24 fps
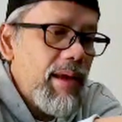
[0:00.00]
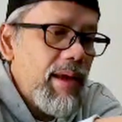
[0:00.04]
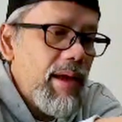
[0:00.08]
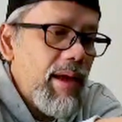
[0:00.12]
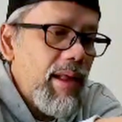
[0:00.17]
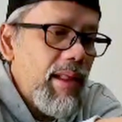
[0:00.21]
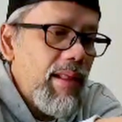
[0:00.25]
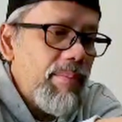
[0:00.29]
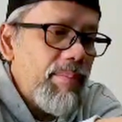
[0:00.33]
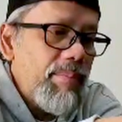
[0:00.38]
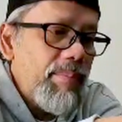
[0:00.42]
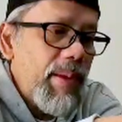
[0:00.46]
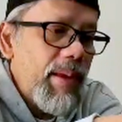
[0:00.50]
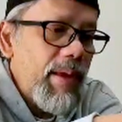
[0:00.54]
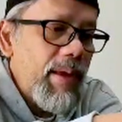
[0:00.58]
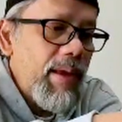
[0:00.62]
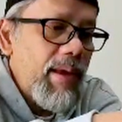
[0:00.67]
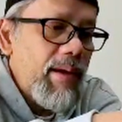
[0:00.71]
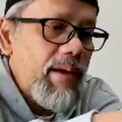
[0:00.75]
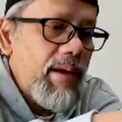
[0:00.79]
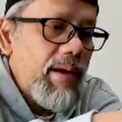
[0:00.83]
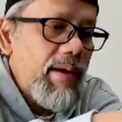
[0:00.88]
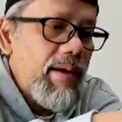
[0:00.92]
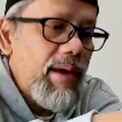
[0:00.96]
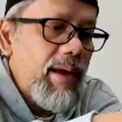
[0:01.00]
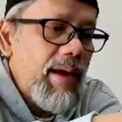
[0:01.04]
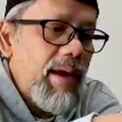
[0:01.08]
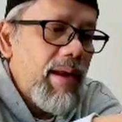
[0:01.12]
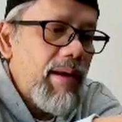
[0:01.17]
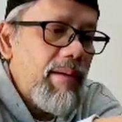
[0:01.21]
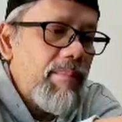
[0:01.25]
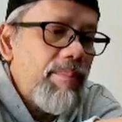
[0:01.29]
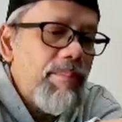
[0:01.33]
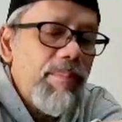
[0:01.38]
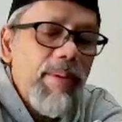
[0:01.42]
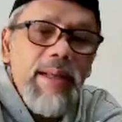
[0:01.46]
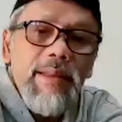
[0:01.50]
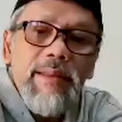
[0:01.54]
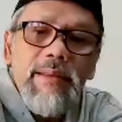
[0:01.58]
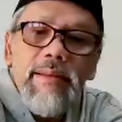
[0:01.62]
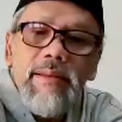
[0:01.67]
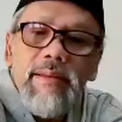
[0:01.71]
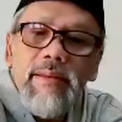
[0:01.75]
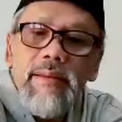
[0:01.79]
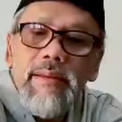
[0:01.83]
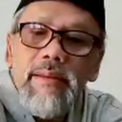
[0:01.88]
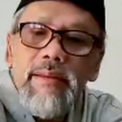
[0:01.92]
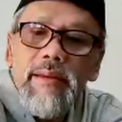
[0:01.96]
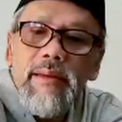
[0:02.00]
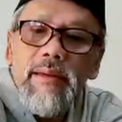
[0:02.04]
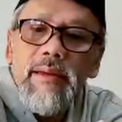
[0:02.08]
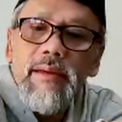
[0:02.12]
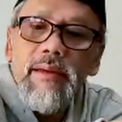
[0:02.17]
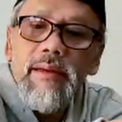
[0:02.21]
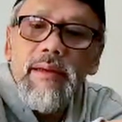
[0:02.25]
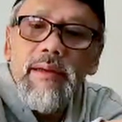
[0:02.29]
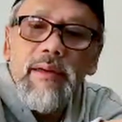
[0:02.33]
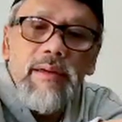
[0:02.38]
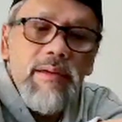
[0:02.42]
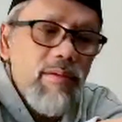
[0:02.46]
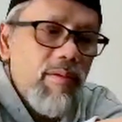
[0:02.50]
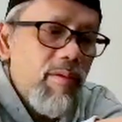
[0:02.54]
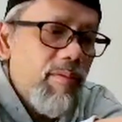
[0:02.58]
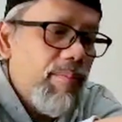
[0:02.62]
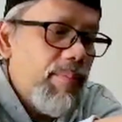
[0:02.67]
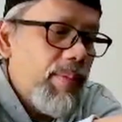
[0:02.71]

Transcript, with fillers: LPDDR4 uh,